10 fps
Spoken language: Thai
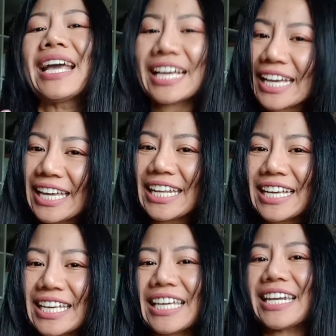KKD
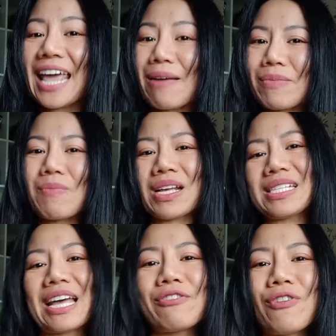กิกกี้เดฟแม่บ้าน
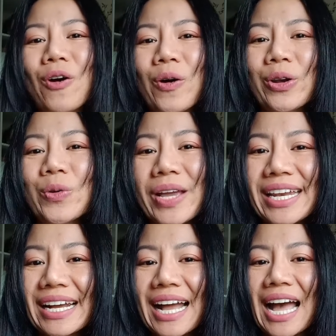สายฝอด้วย
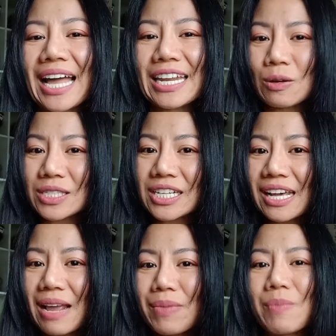นะคะ เดี๋ยวเจอ
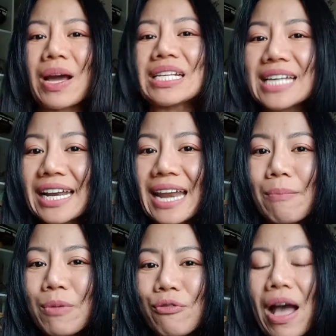อะไรใหม่ ๆ จะ
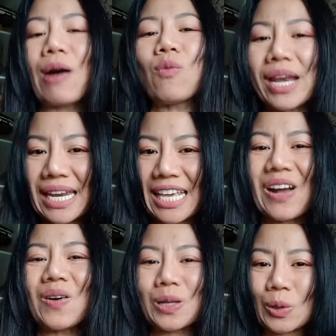นำมาฝากวันนี้
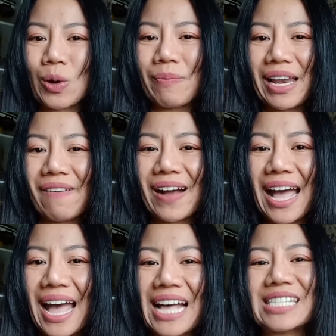ขอตัวไปแล้ว
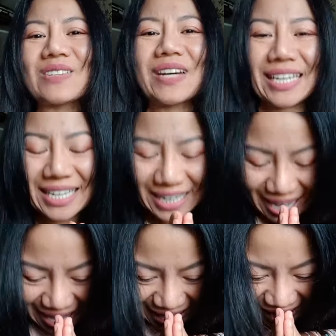ค่ะ สวัสดี
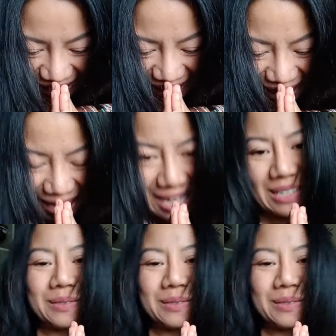ค่ะ